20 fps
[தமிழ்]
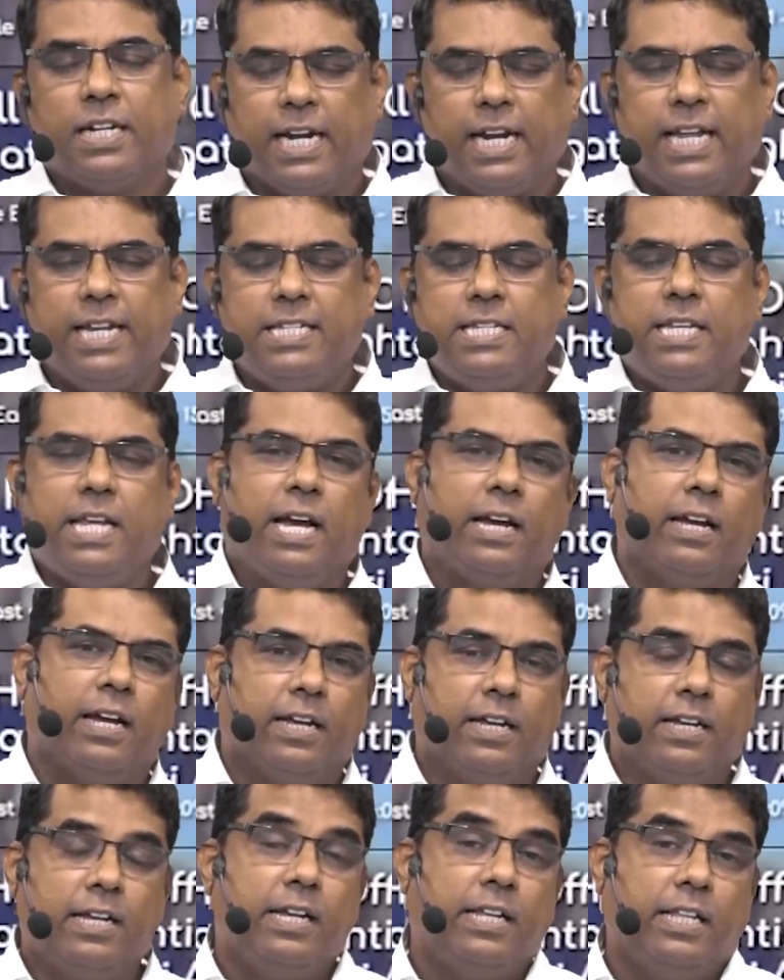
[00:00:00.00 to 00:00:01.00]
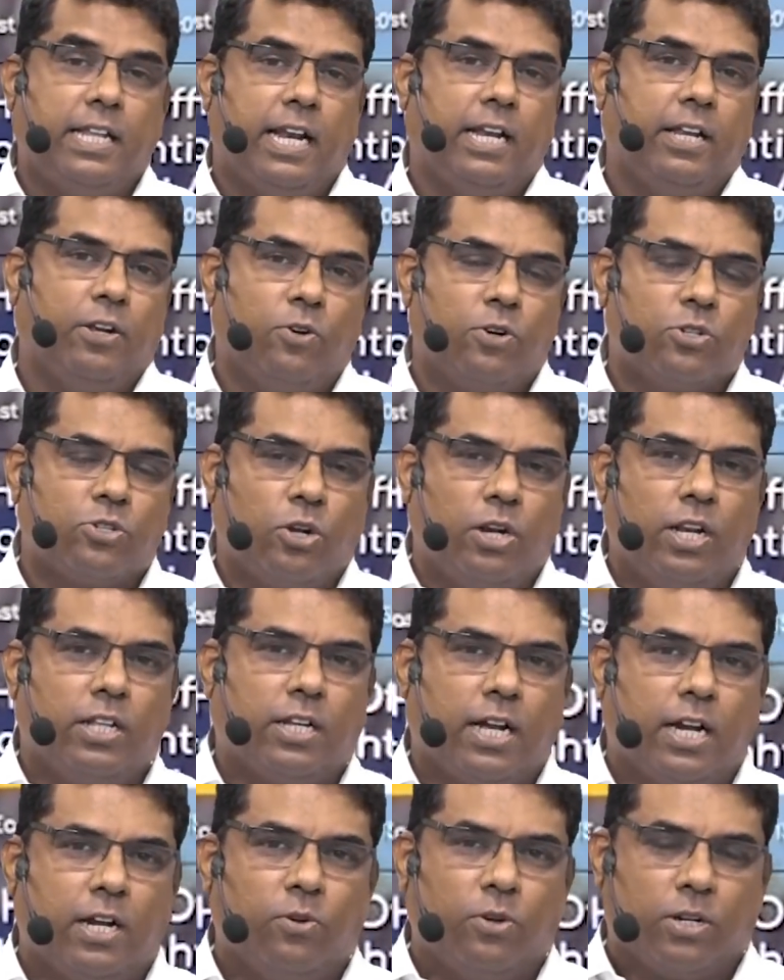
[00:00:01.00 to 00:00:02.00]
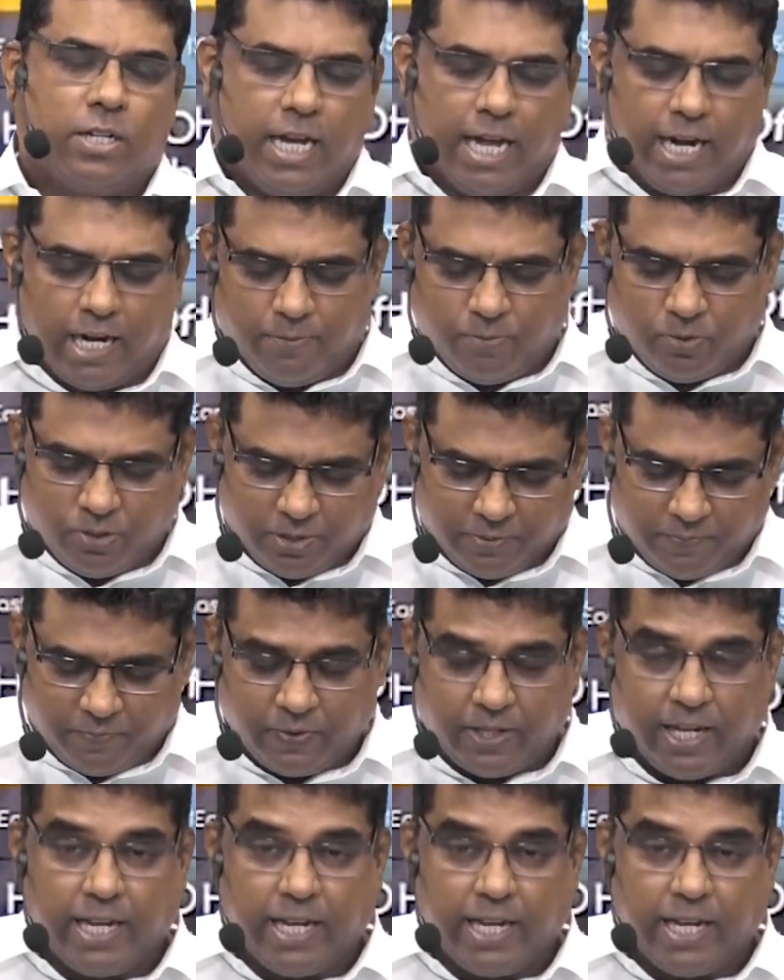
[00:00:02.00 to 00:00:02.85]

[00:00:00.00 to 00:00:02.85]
கடைசியாக இதை நான் உங்களுக்கு சொன்னதுக்கான ஒரு காரணம் உண்டு